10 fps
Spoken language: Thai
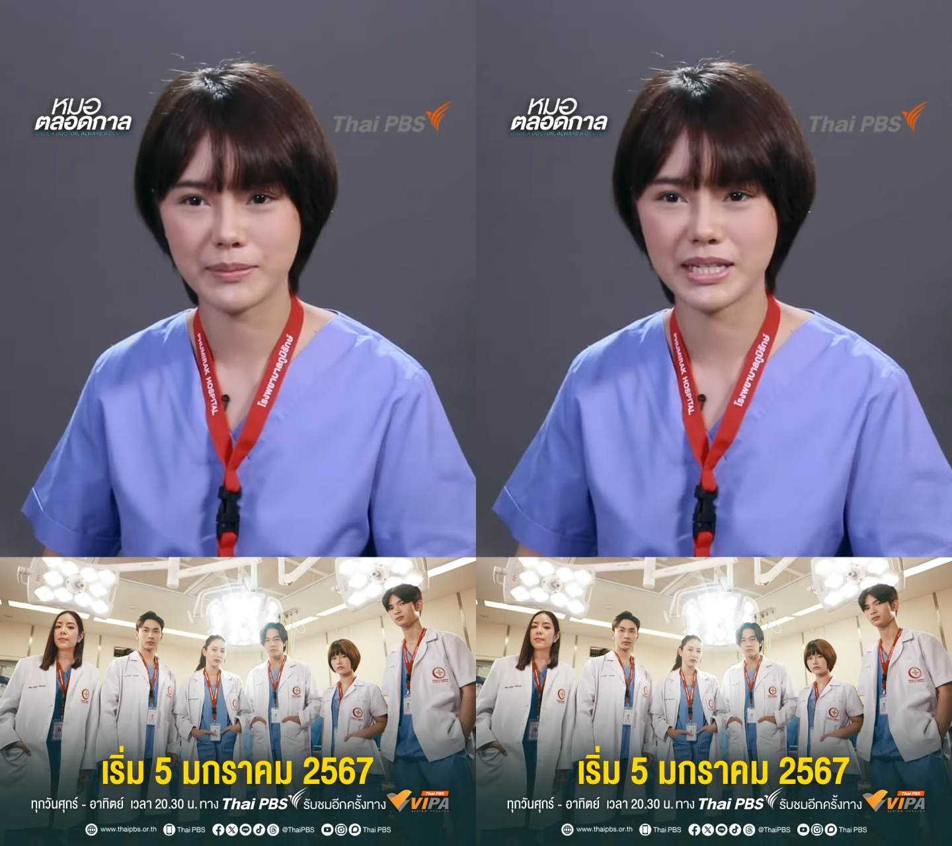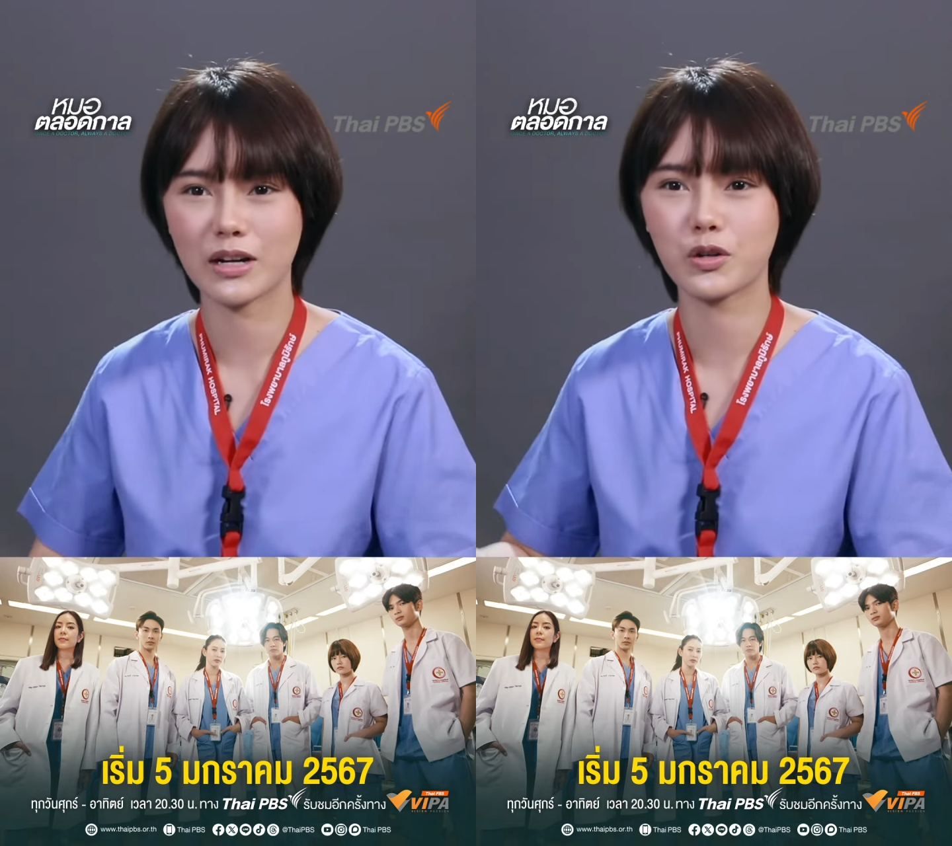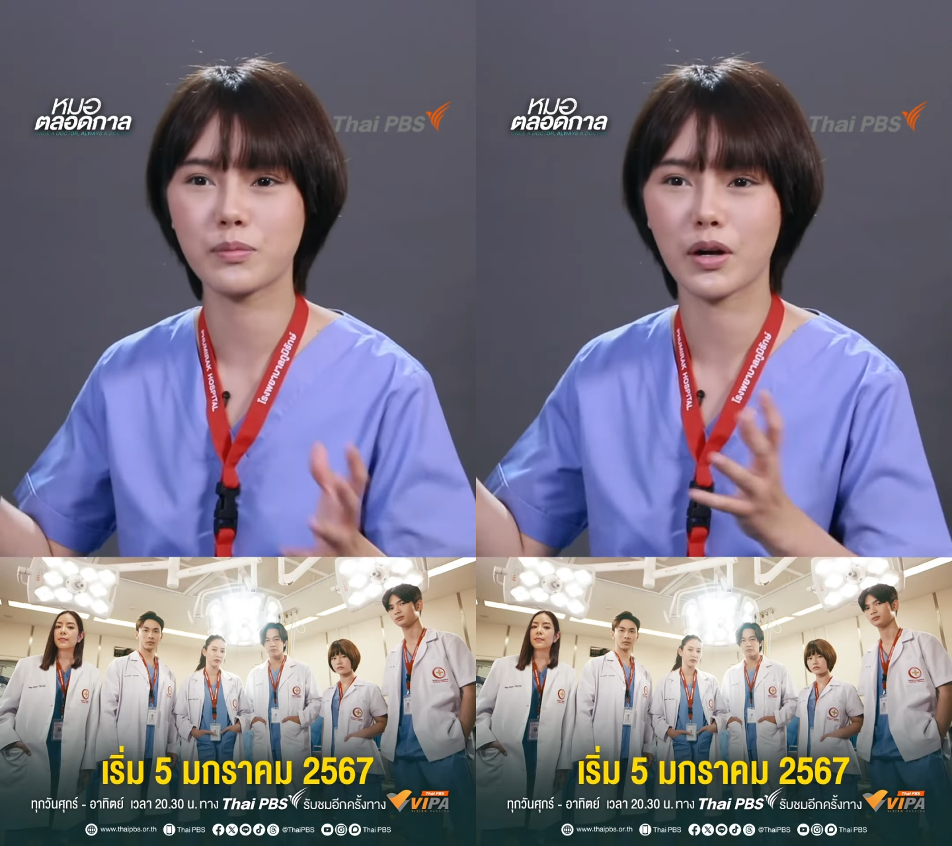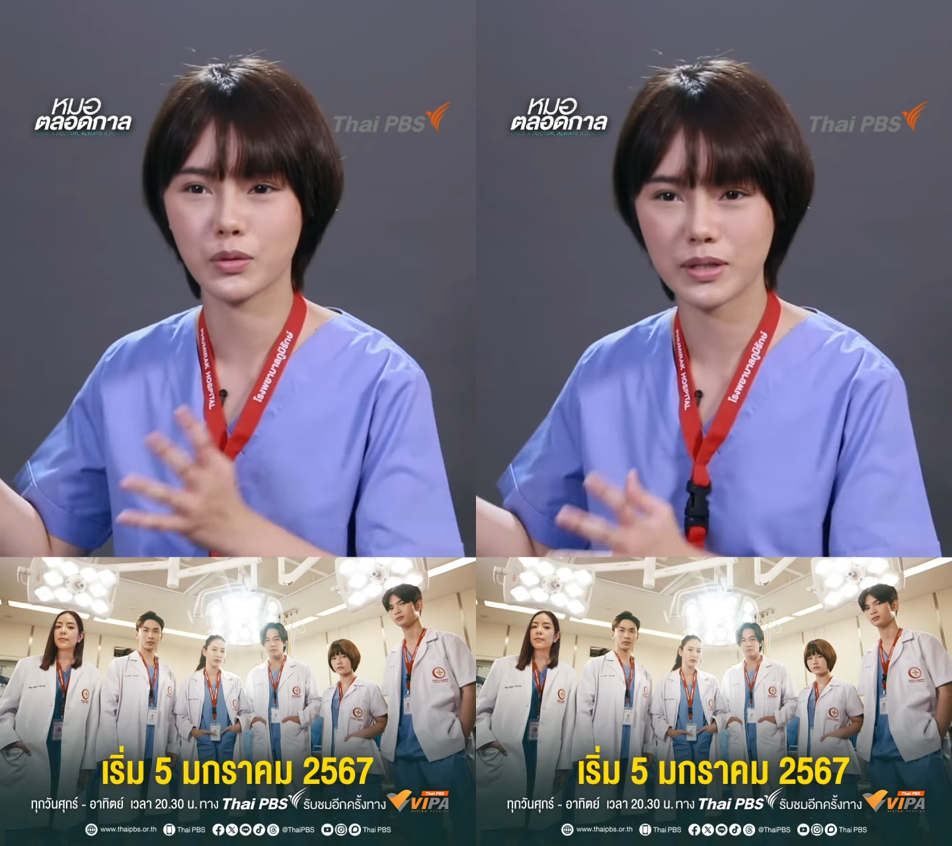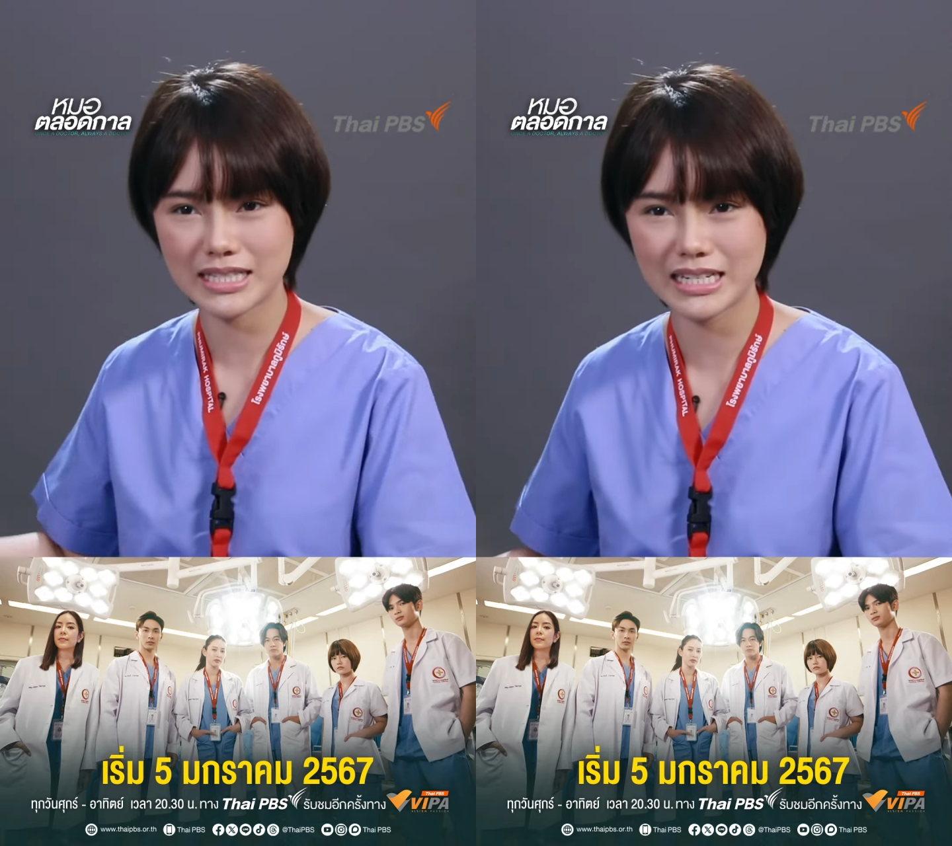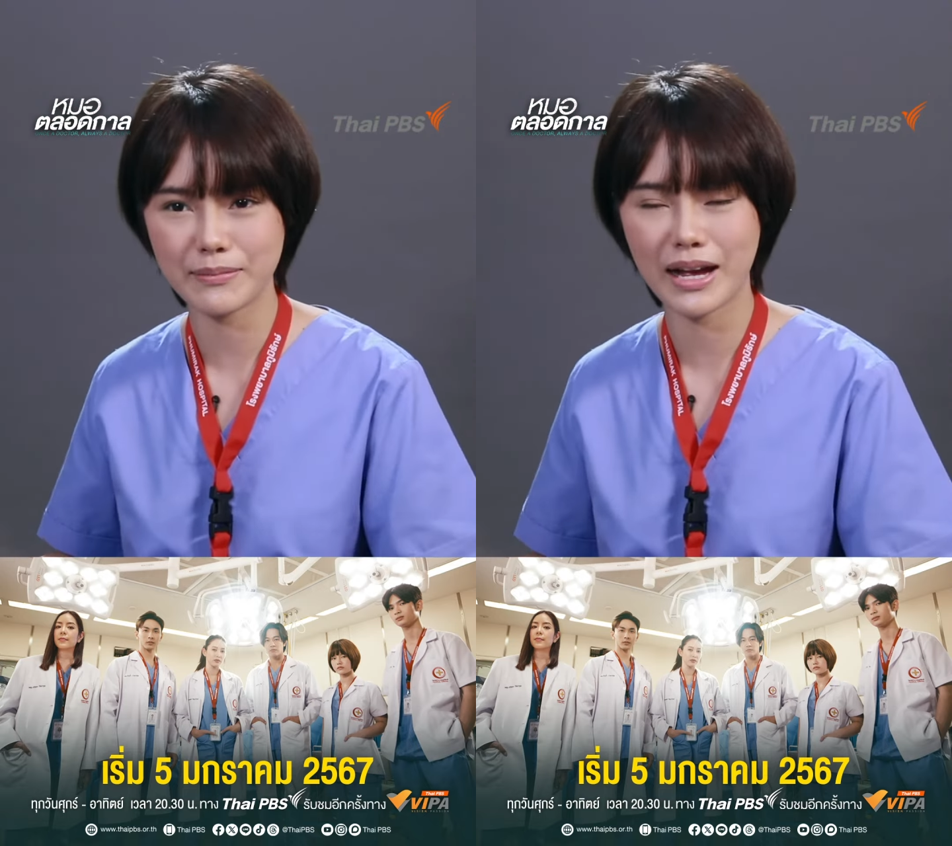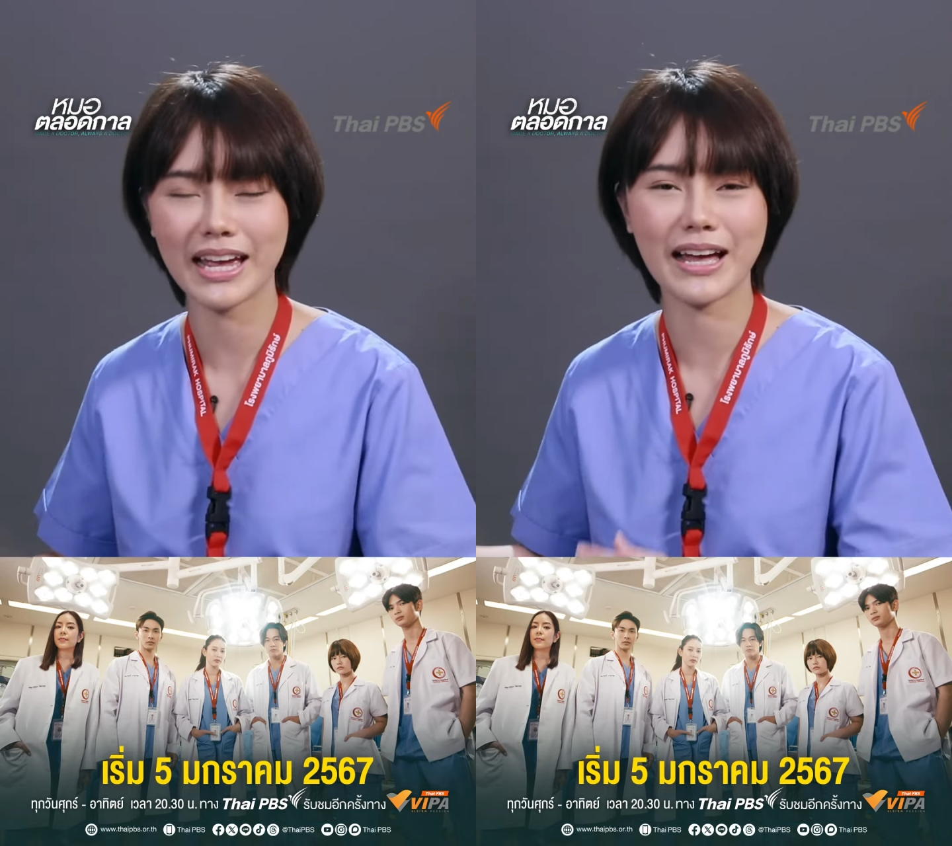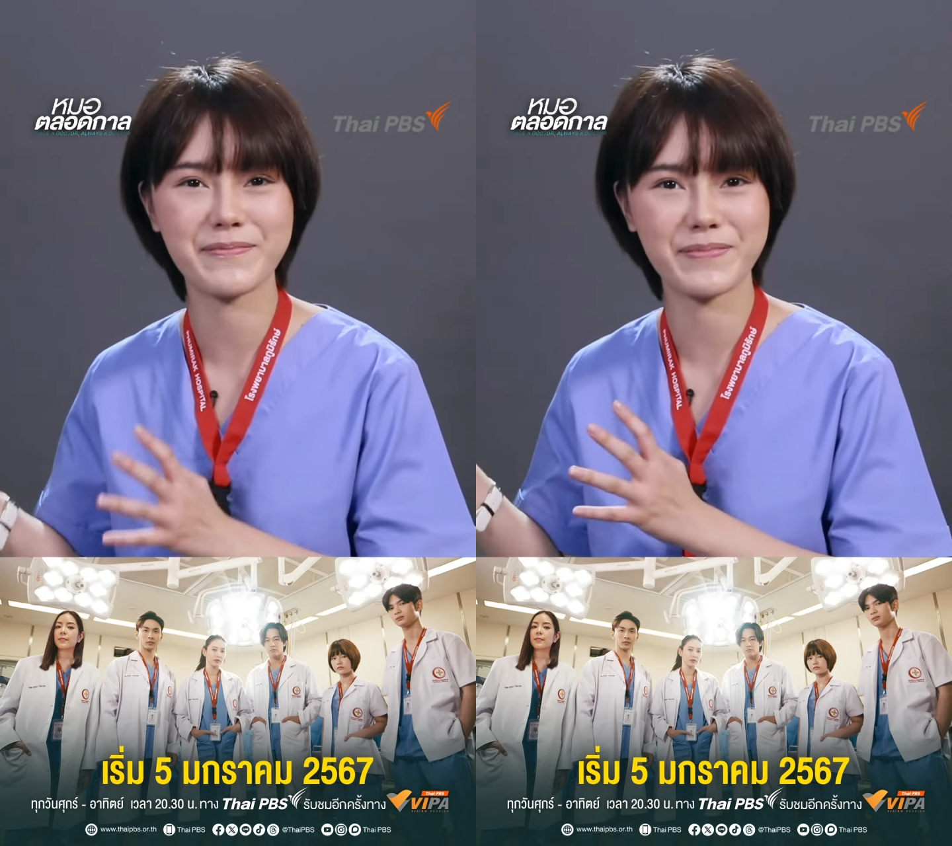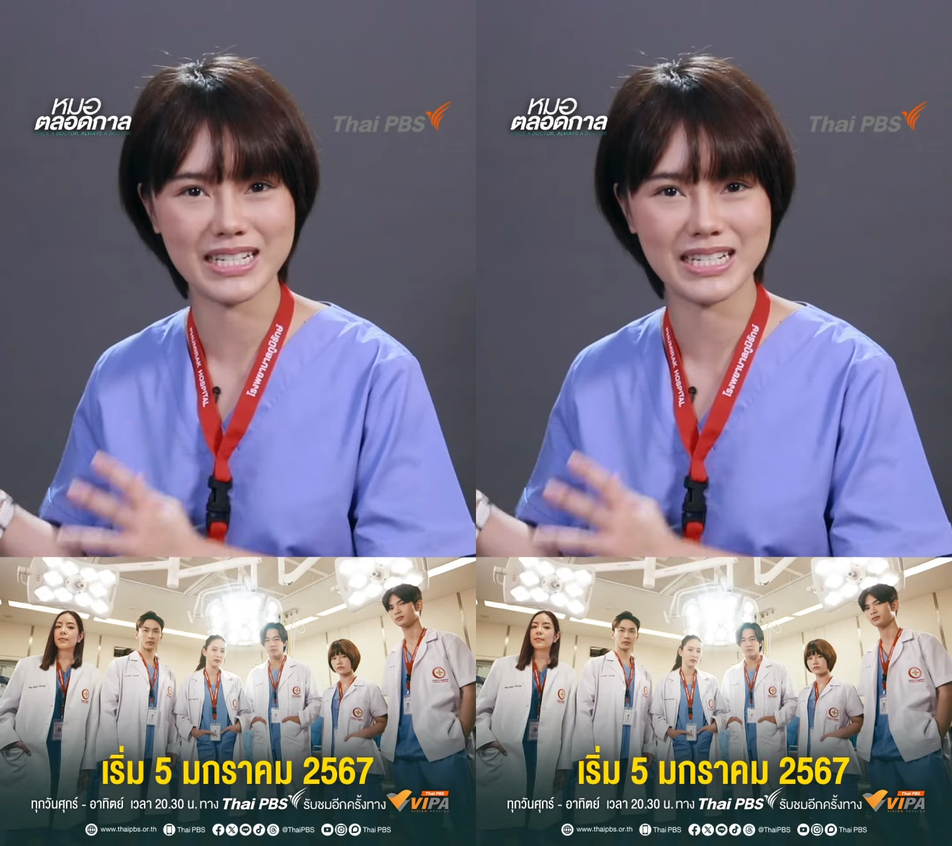มีทั้งคุณหมอตัวจริงมาให้คำปรึก